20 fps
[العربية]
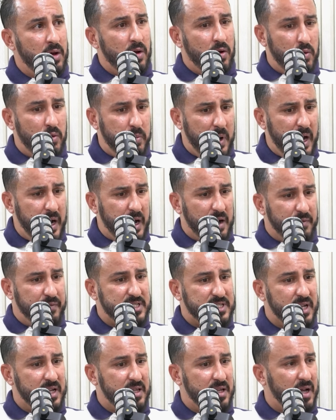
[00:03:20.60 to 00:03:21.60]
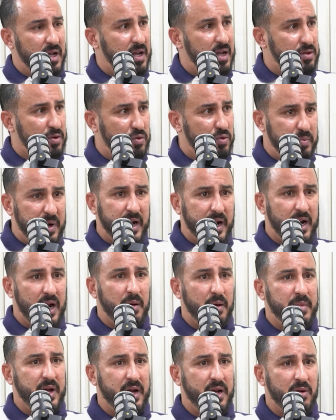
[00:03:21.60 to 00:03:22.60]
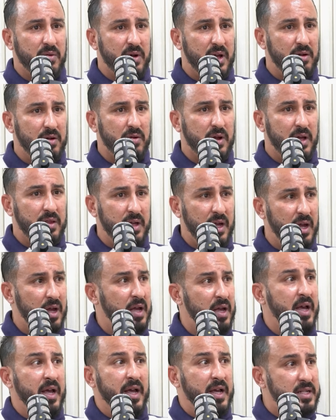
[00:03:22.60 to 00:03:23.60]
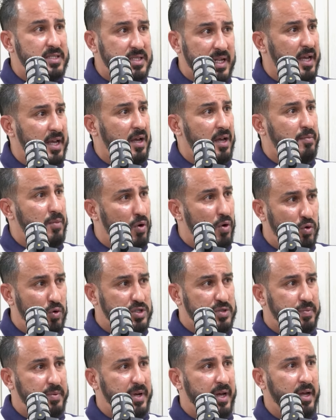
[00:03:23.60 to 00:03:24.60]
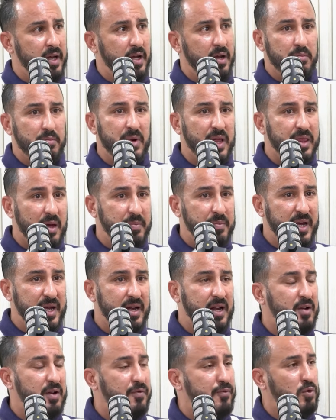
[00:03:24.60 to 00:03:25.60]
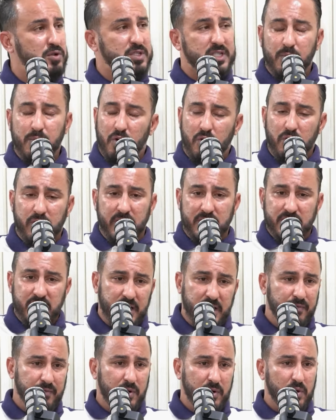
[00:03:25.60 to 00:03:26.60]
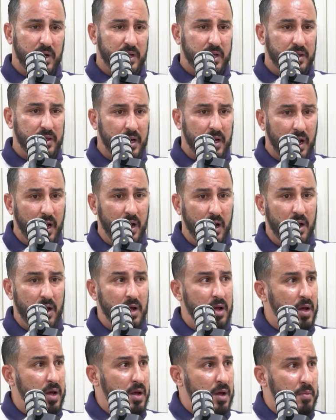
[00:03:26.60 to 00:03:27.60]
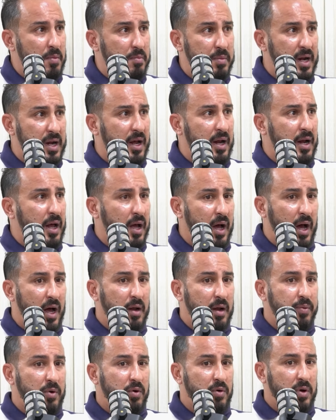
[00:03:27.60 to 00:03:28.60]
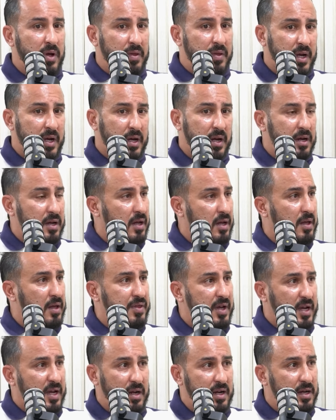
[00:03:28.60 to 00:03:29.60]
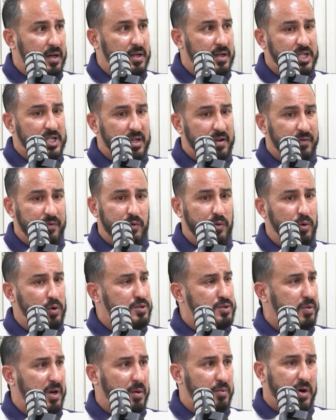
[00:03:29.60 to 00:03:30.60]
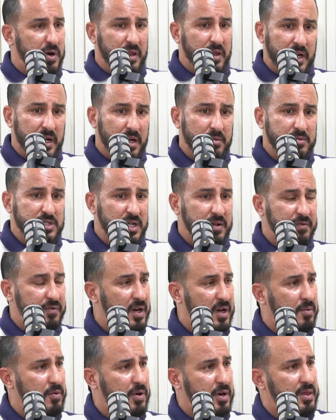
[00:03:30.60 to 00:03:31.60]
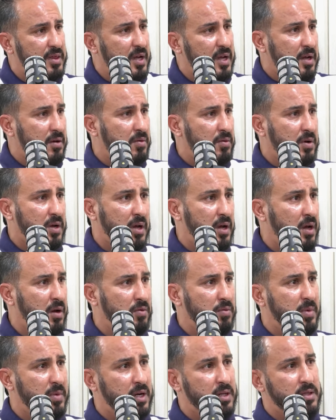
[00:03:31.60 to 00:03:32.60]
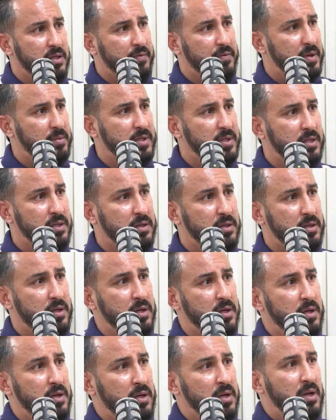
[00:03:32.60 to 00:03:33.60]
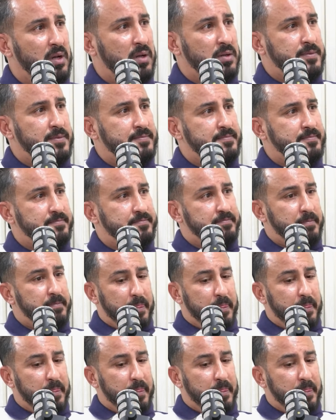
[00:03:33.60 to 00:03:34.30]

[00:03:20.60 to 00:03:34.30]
وبرا فسدنا خاطر وبرا عملنا وكذا وكذا صحيح ماهوش باهي ماذا بينا الفلوس كما قلت لك جاتني في الوقت هذاك مي لا غالب خويا هذاك اللي هذاك اللي جات فلوس في العمر هذاك مشيت في العمر هذاك وكا ومعناتها فهمت تخممش في التدريب